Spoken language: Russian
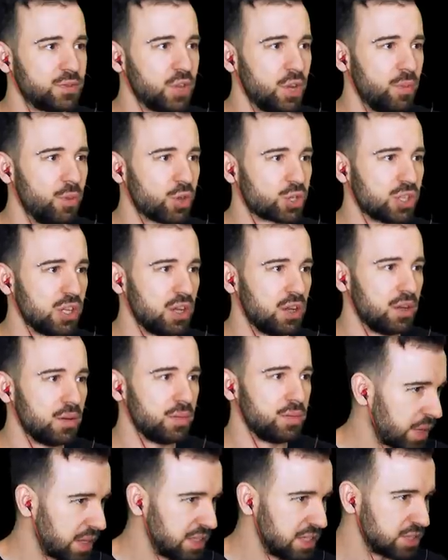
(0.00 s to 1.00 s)
Все, можно
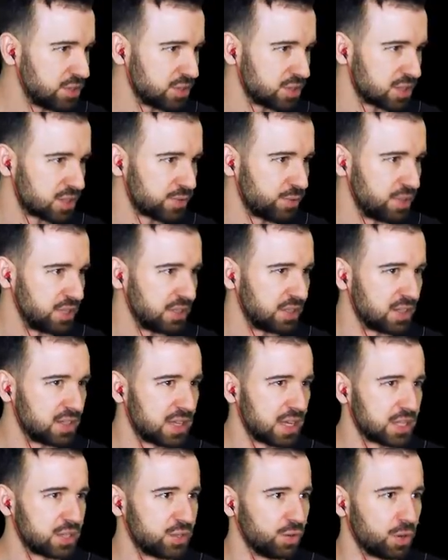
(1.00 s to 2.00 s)
протиснуться сквозь этот
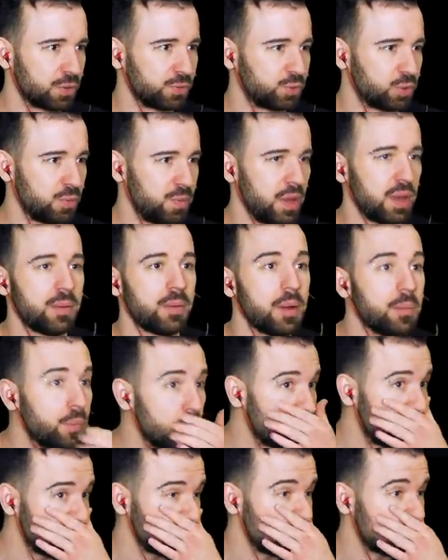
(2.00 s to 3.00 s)
засор в трубе.
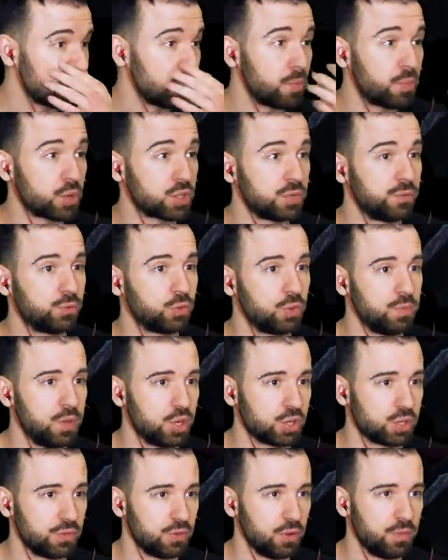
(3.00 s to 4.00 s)
Мы, возможно, мы просто в
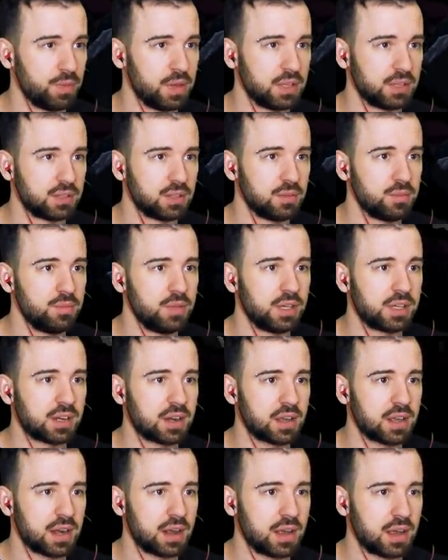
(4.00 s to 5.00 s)
трубе живем. Это
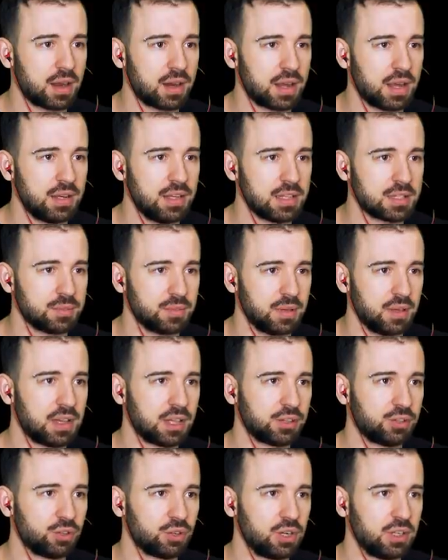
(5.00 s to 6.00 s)
микроорганизмы,
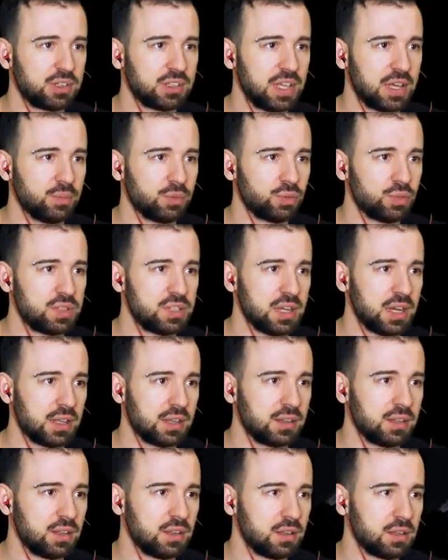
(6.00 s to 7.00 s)
которые там тусят.
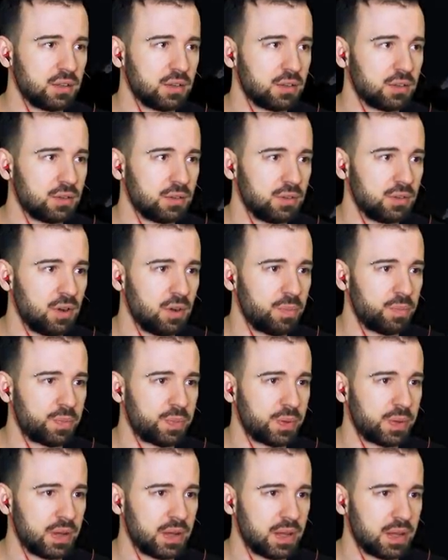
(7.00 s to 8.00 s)

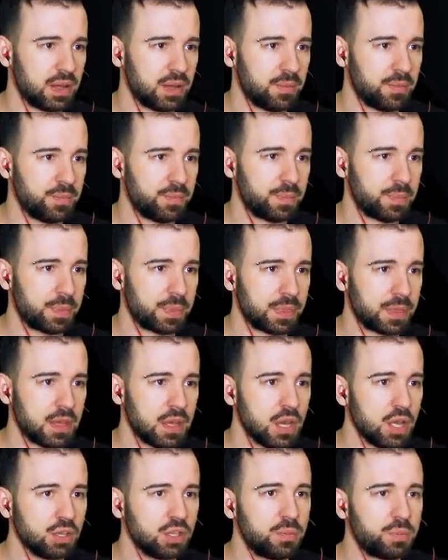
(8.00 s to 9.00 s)
Опа.
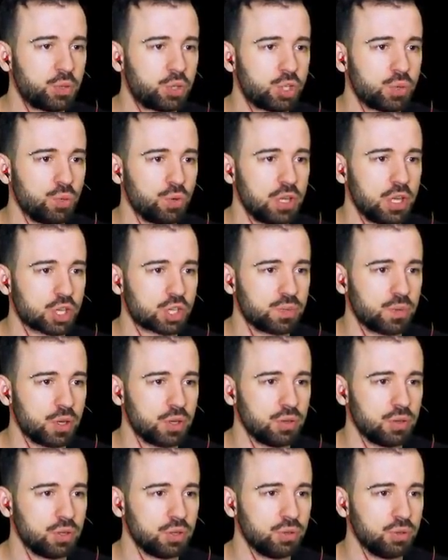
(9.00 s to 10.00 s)
Ты почему ешь
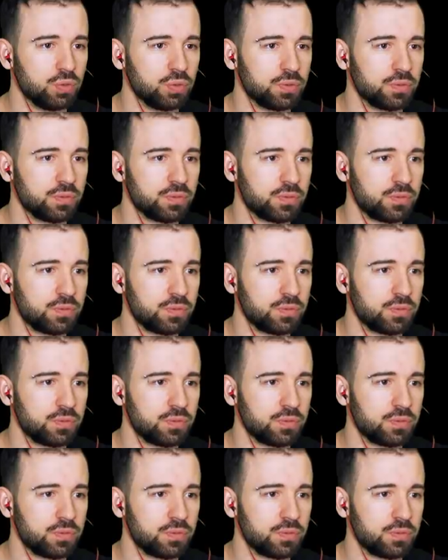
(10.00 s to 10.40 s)
мою еду?